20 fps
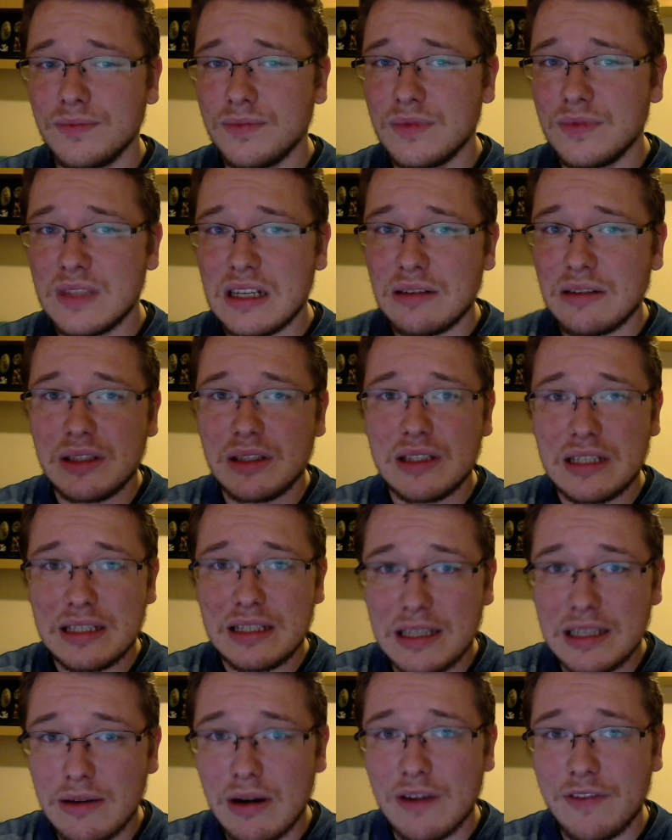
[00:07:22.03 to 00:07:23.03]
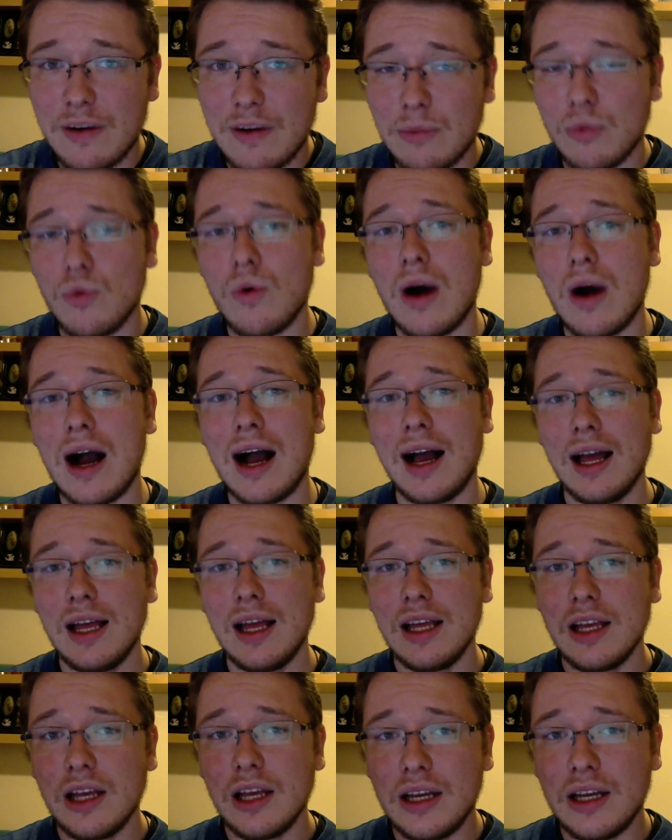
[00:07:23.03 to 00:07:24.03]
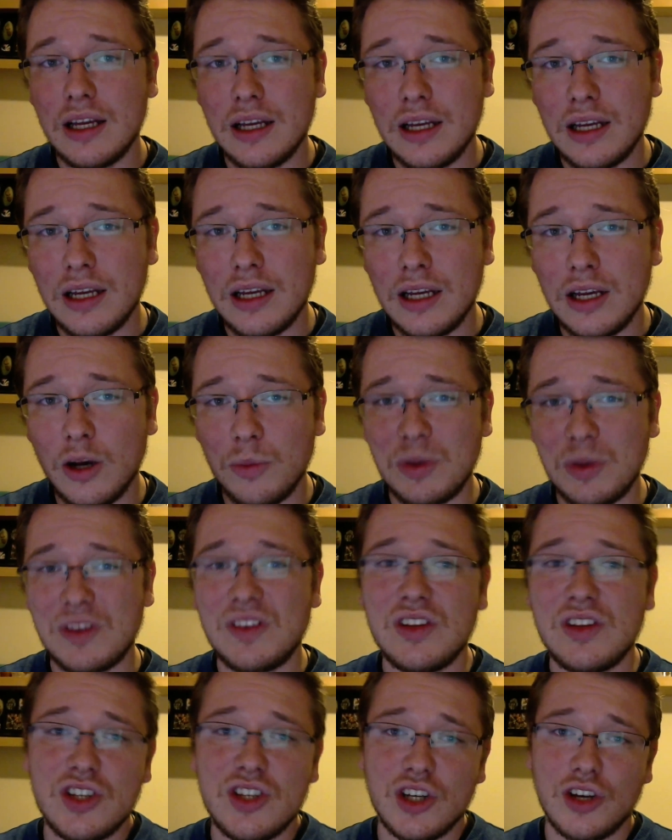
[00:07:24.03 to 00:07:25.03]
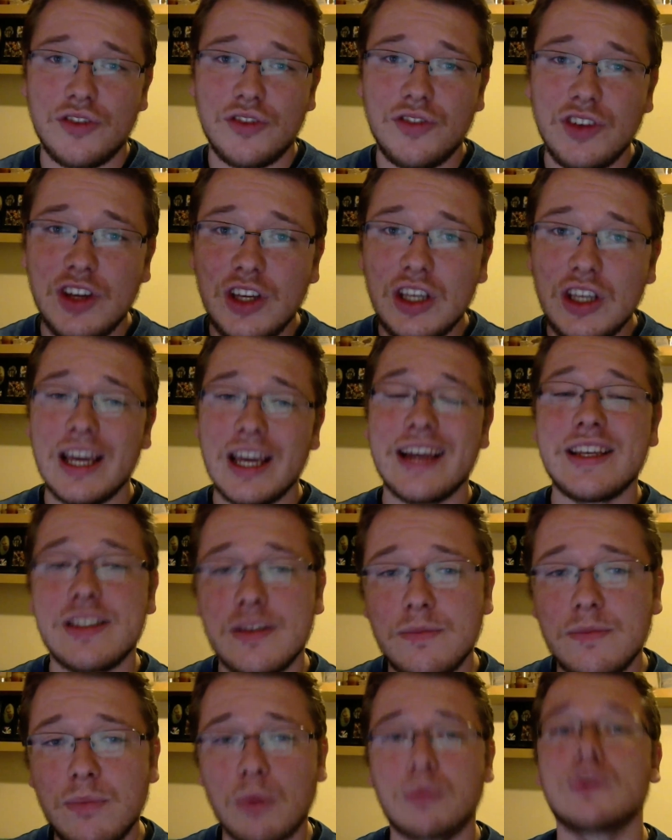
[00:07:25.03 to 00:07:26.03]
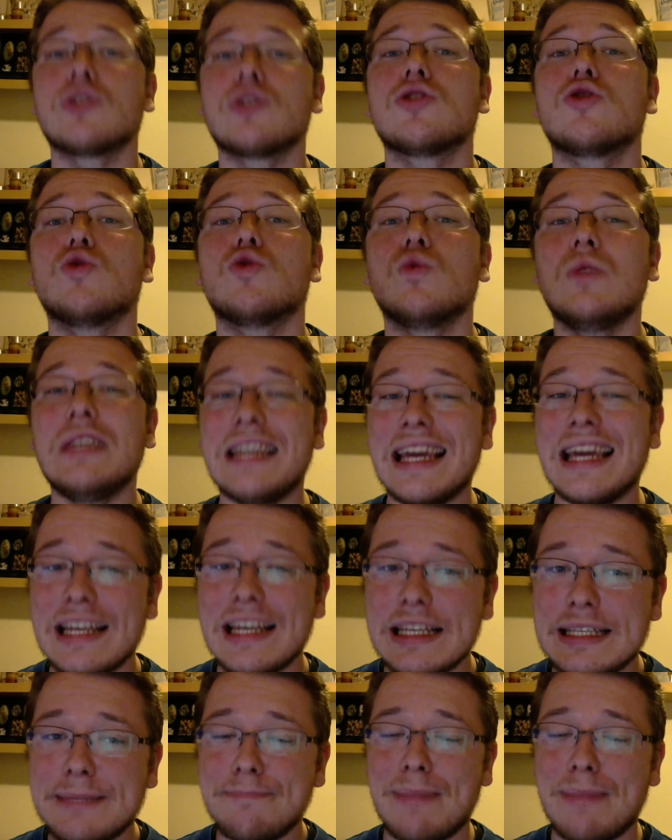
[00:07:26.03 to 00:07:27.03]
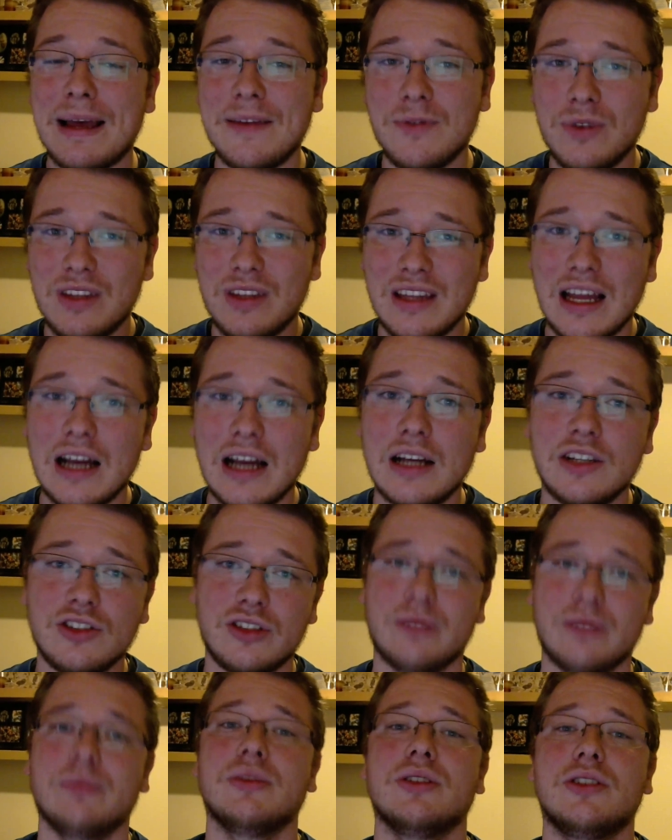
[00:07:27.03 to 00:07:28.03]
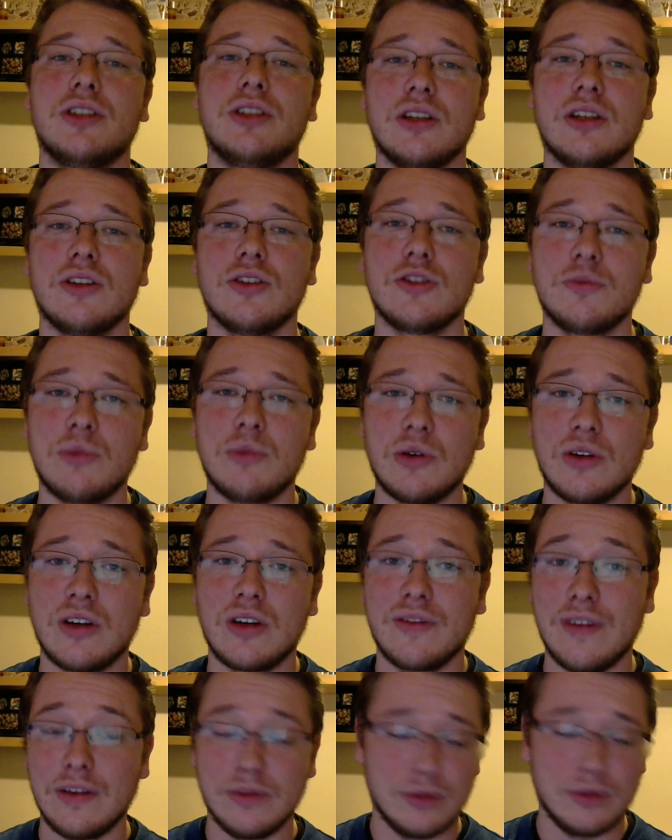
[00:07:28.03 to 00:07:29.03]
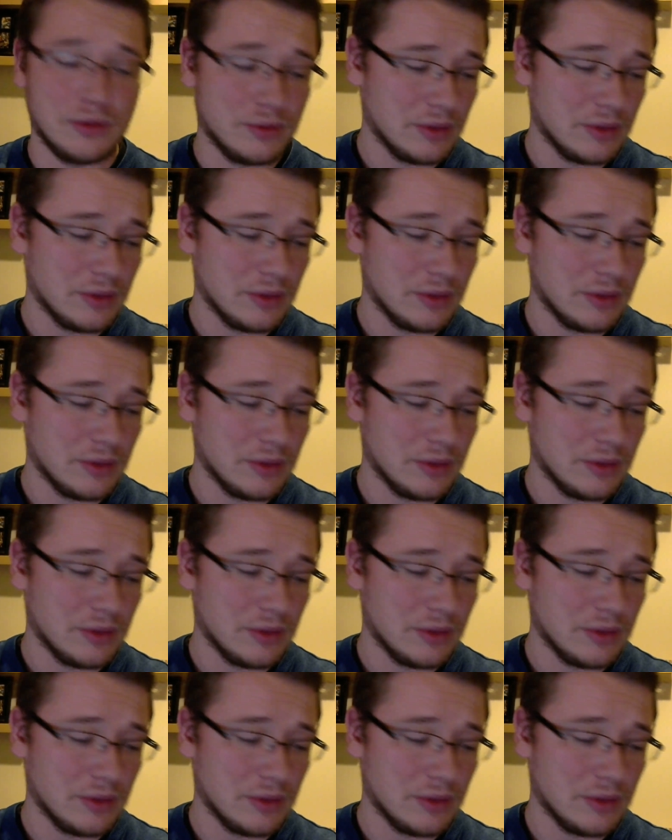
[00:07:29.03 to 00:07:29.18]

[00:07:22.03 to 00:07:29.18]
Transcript: Cała, cała fabuła e, Obietnicy Krwi jest po prostu niezbędna, żeby sięgnąć po krwawą